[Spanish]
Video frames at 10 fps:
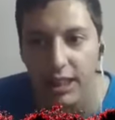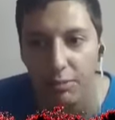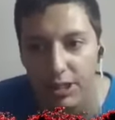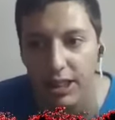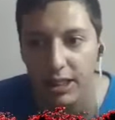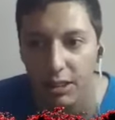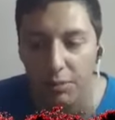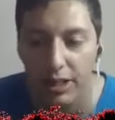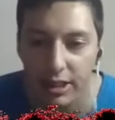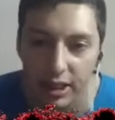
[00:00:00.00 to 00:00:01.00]
La música tiene
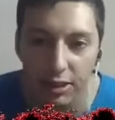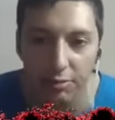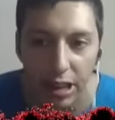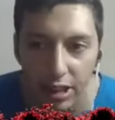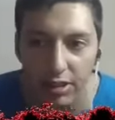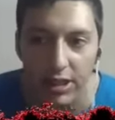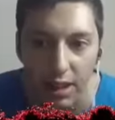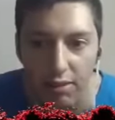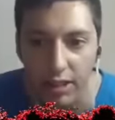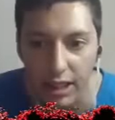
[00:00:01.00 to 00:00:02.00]
copyright, así que tu video se va a
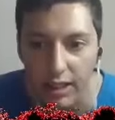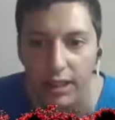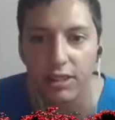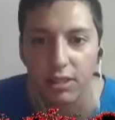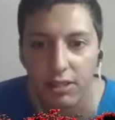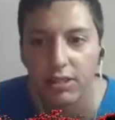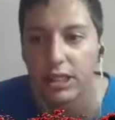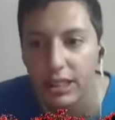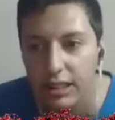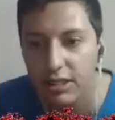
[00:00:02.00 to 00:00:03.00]
bloquear en todo,
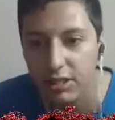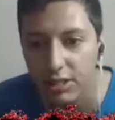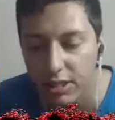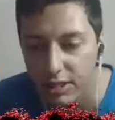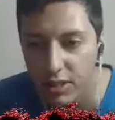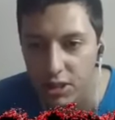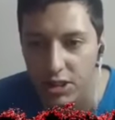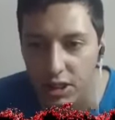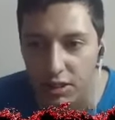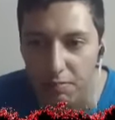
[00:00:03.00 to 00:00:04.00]
en estos
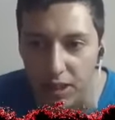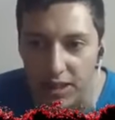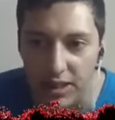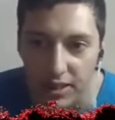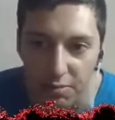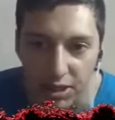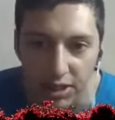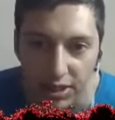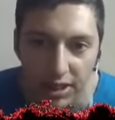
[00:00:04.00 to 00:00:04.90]
800 países del mundo.